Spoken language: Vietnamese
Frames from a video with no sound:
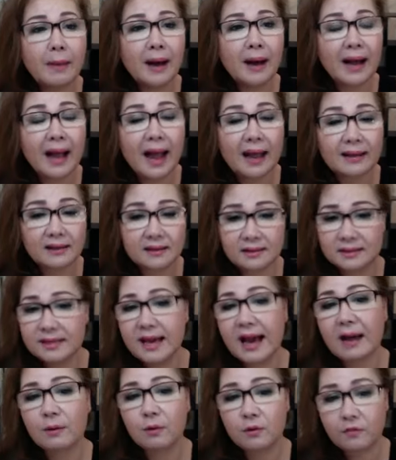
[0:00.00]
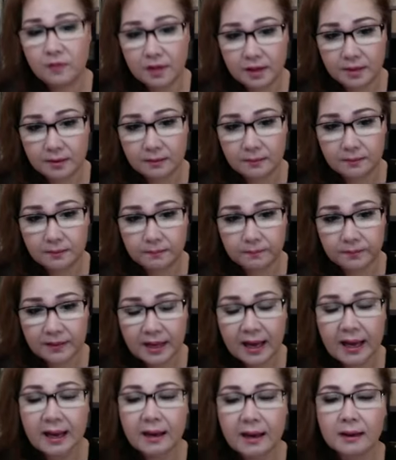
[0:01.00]
ban ngày trên da quý vị
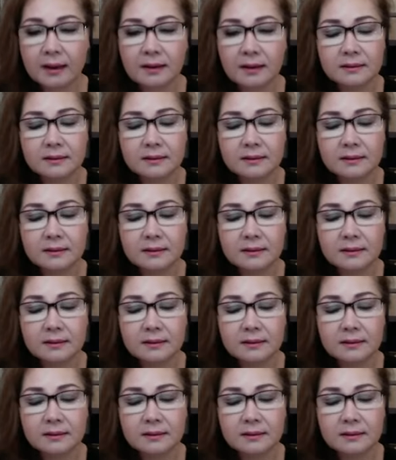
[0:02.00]
ha.